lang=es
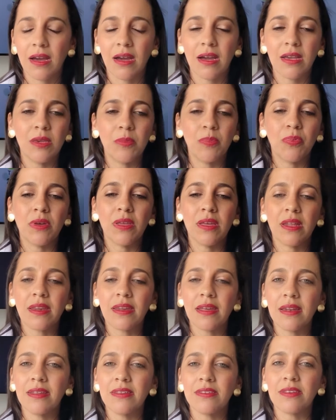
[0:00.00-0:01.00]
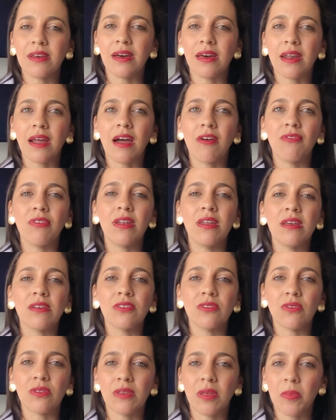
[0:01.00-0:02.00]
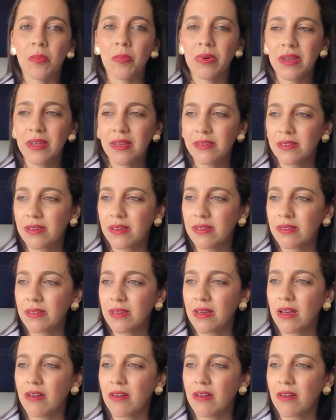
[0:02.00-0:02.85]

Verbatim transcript: Allí pueden realizar afiliación de empresas,